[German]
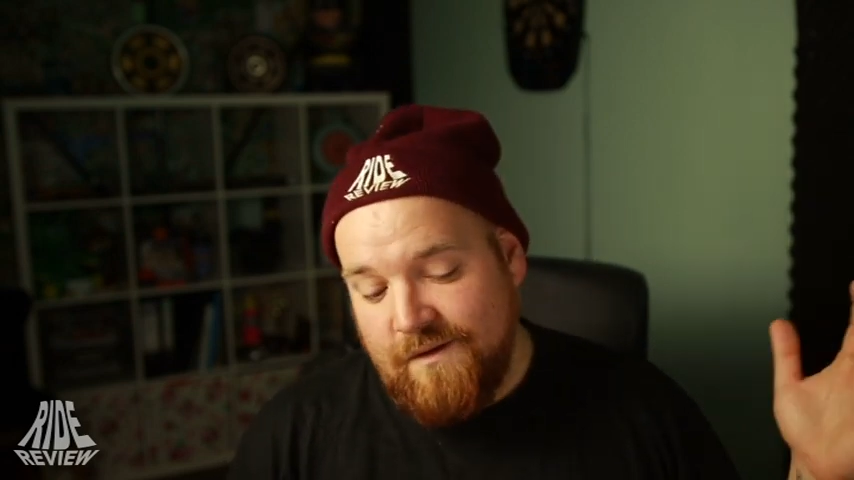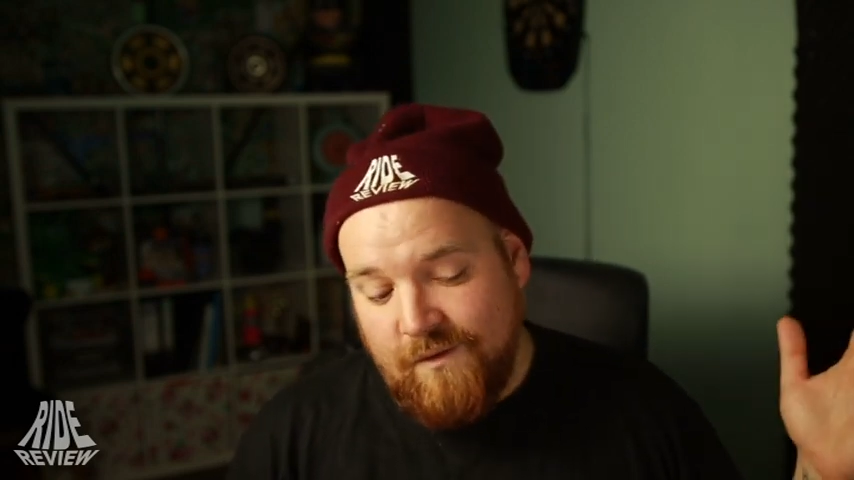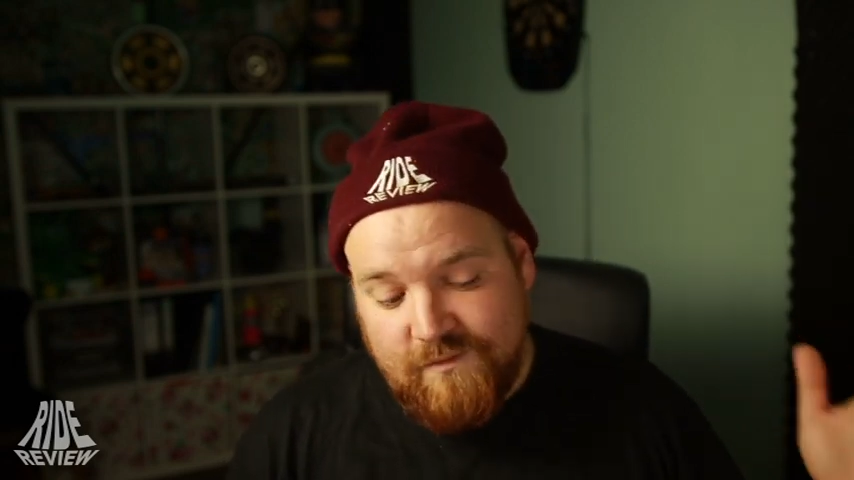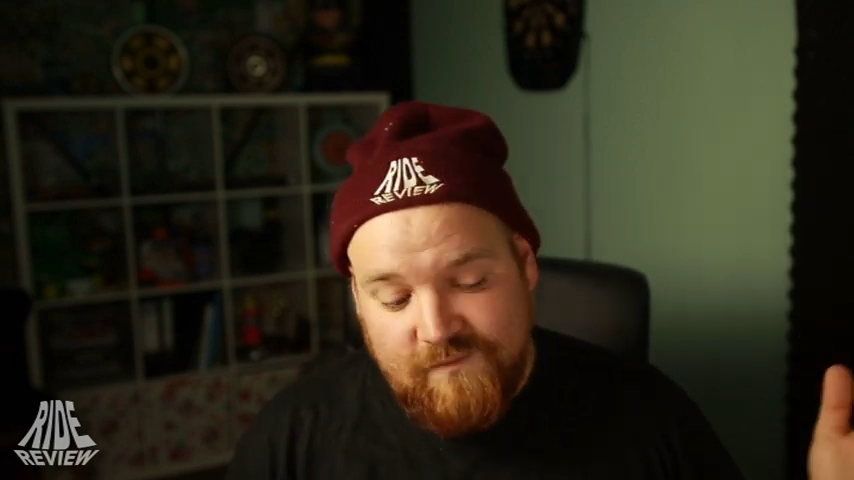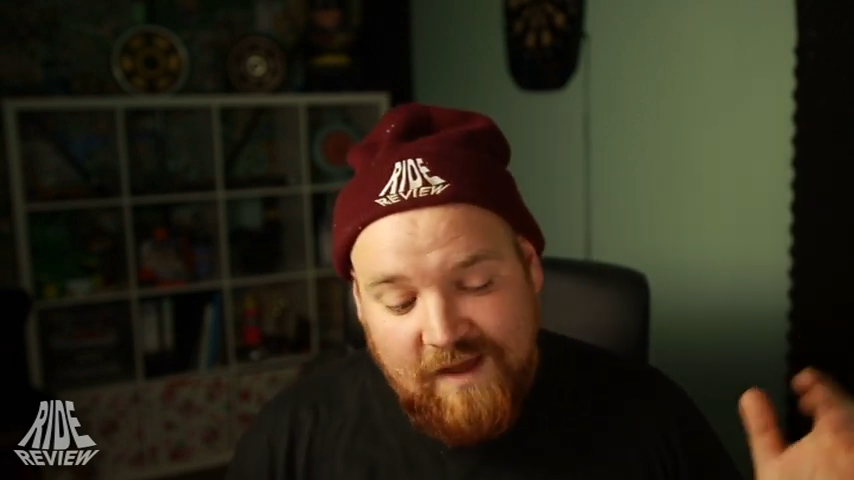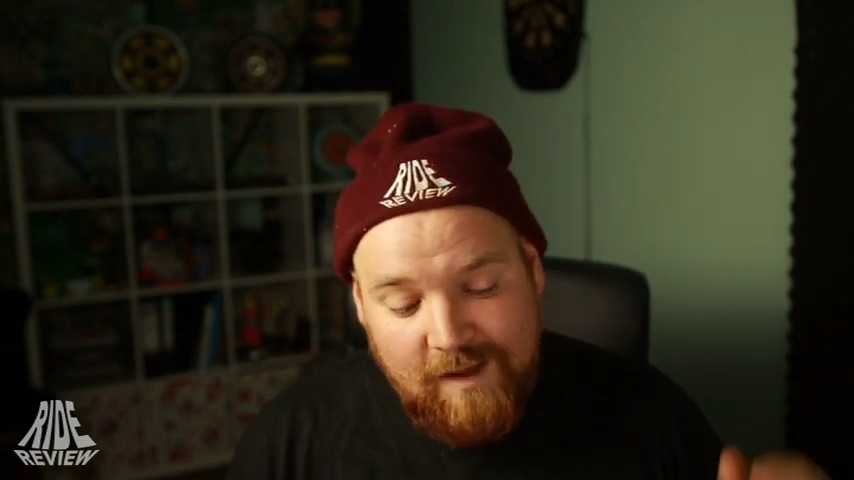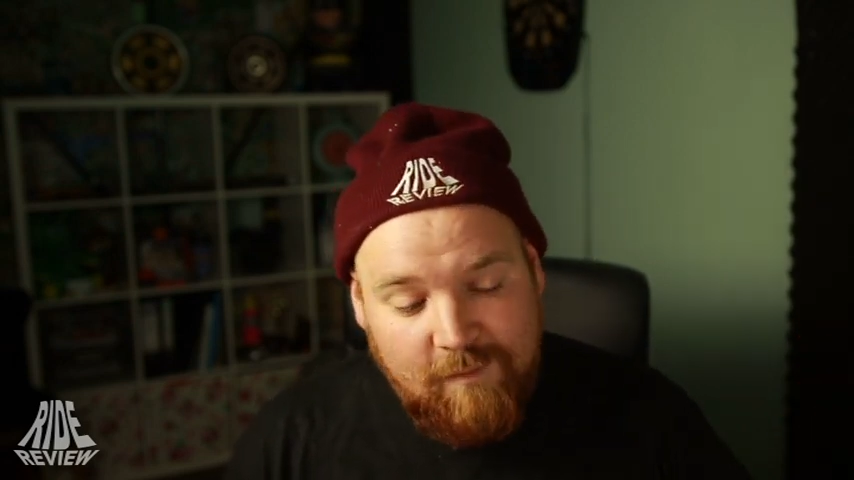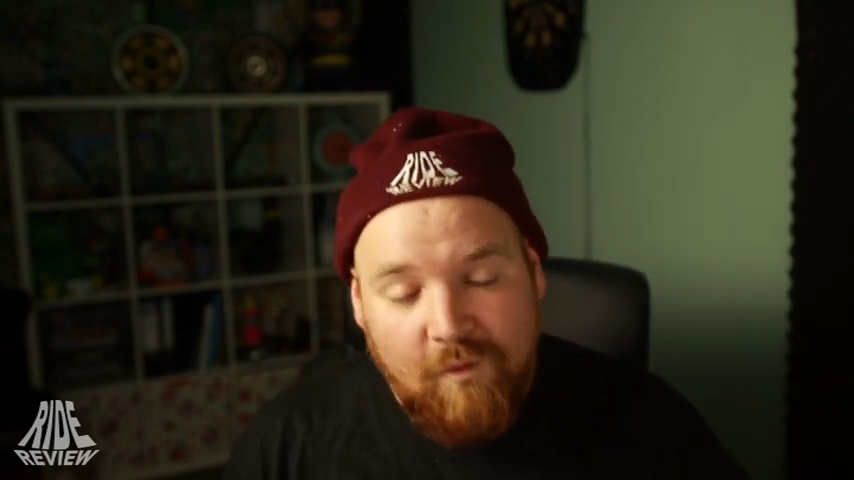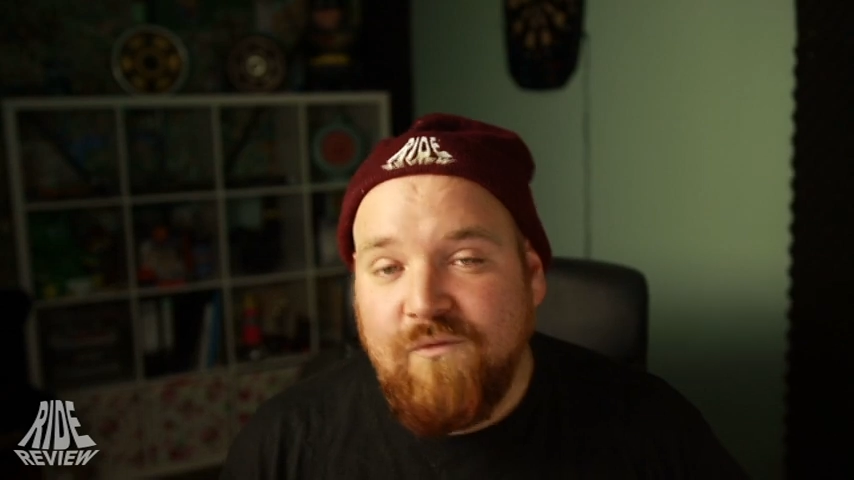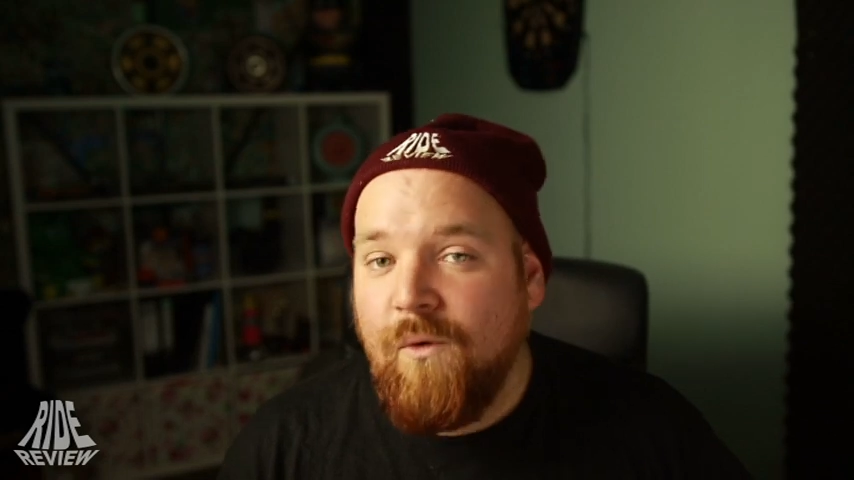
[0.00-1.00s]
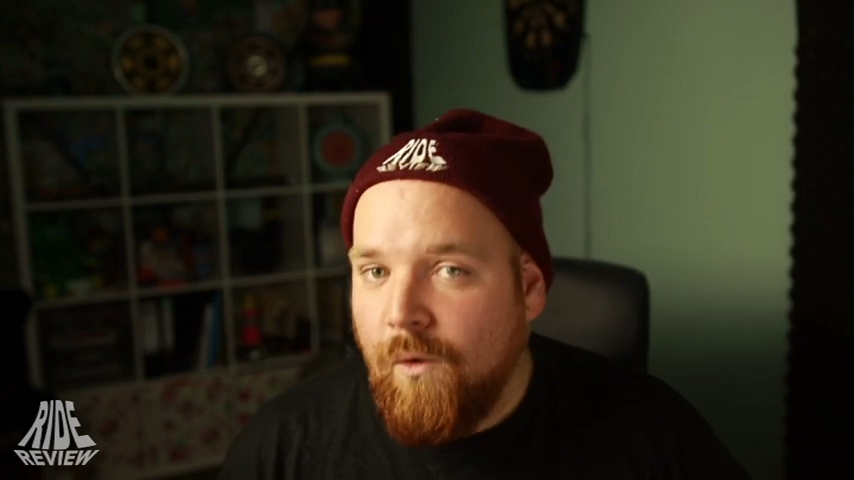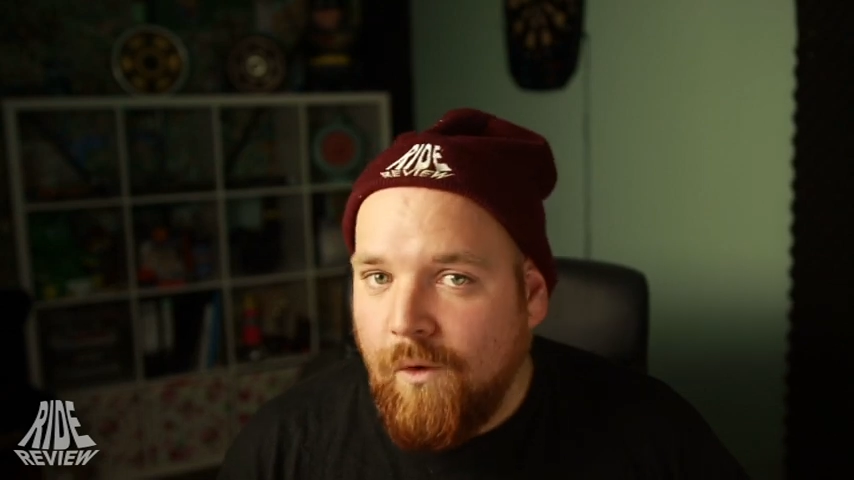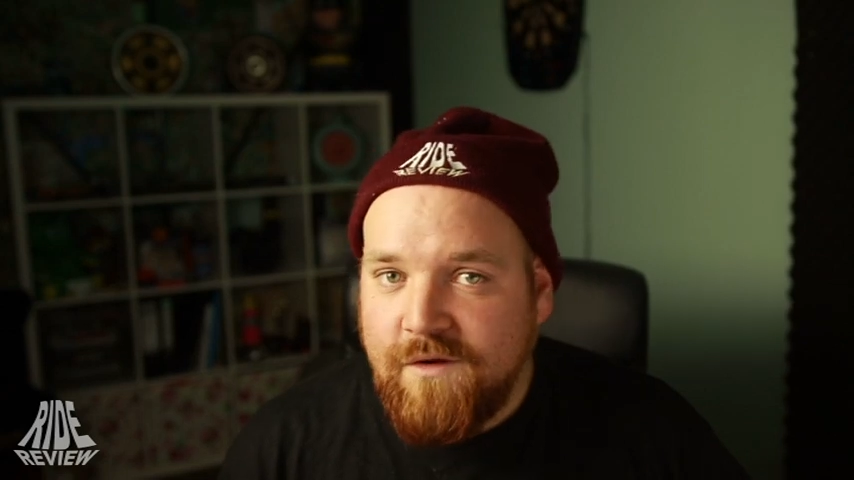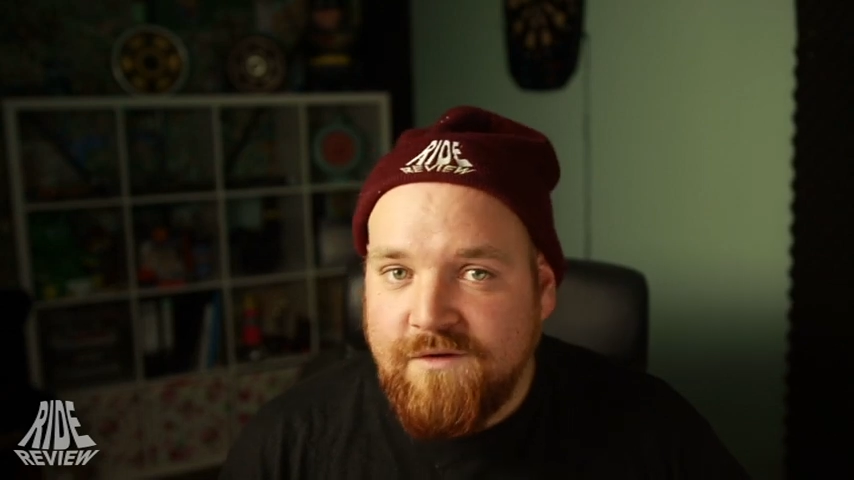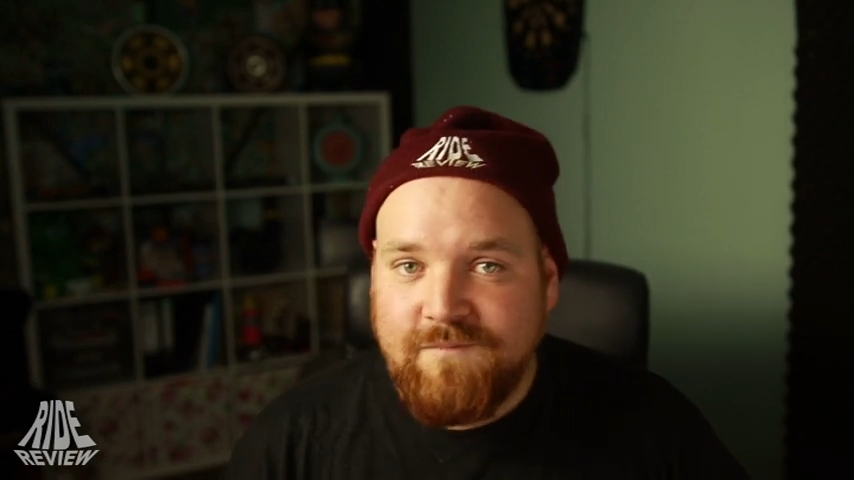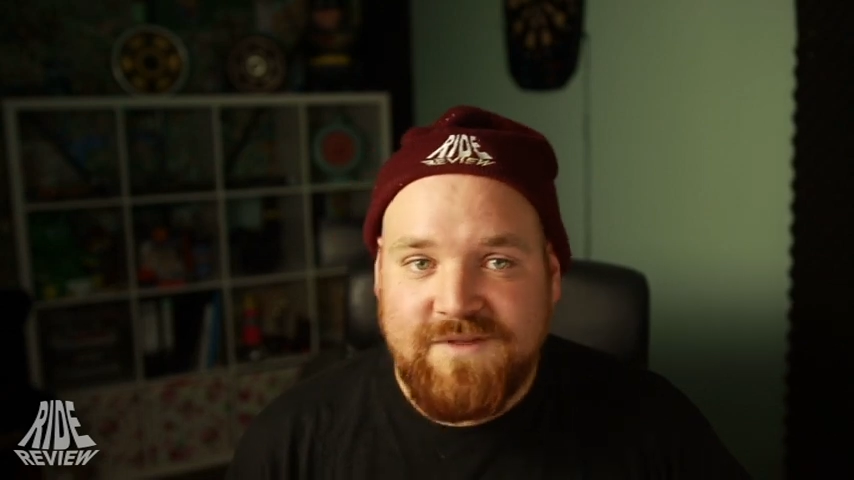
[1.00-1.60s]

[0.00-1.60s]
Und wir haben auch vor Ort